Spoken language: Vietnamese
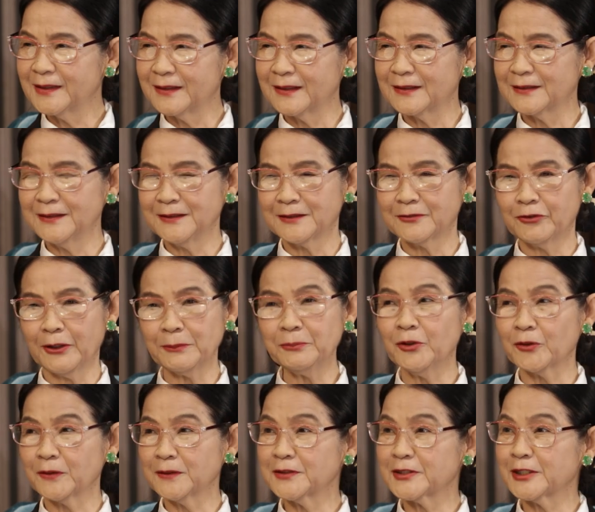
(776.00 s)
à, thì pháp
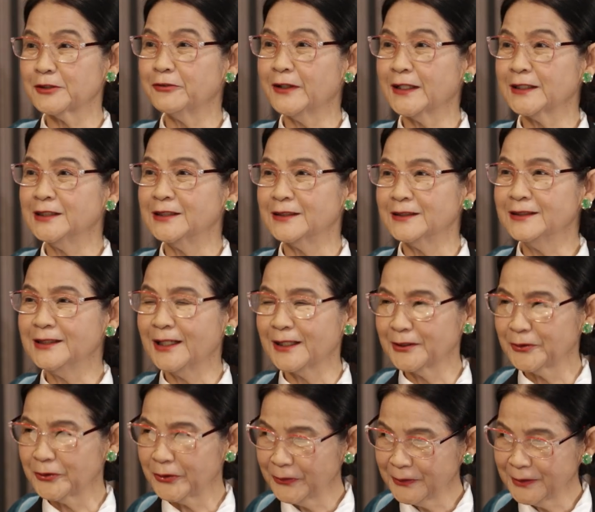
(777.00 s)
luật nó sẽ phát triển
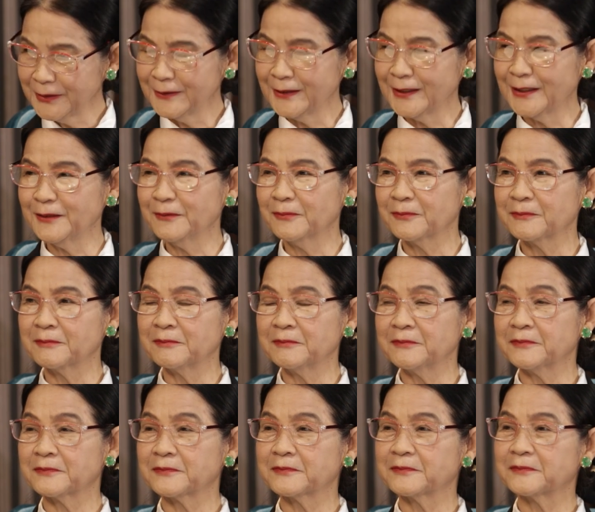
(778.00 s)
dần thôi cái dạ, này thưa luật
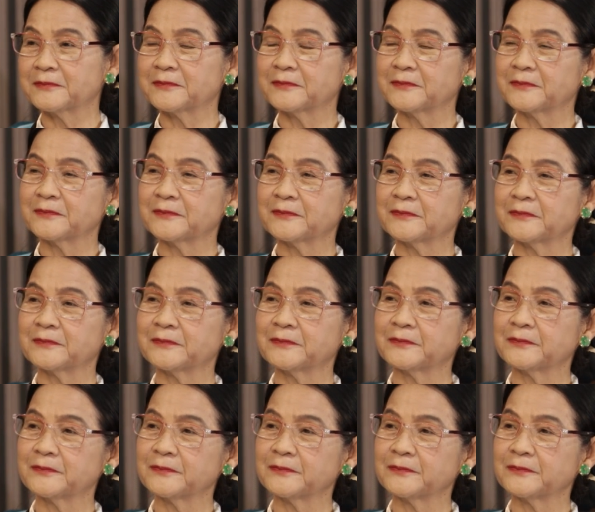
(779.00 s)
sư cái việc mà